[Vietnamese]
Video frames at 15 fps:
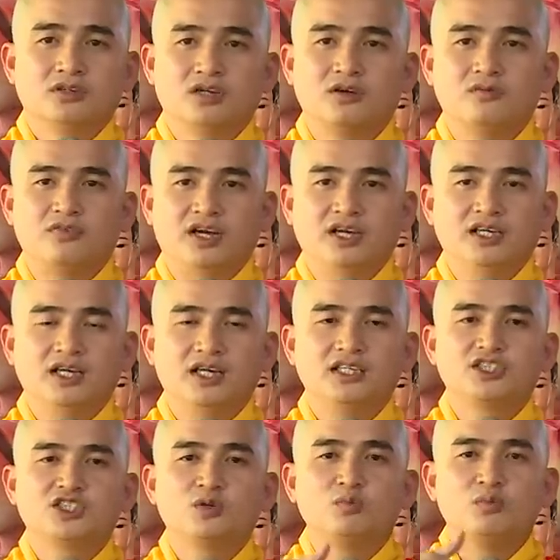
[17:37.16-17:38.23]
không phải
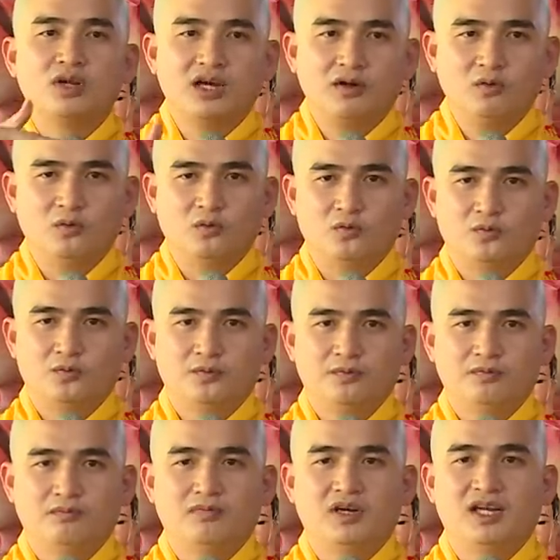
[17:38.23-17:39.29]
anh sống lâu
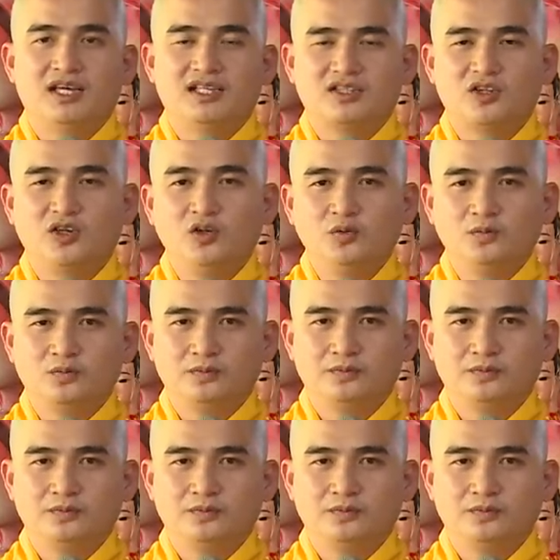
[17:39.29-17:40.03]
mà là tốt,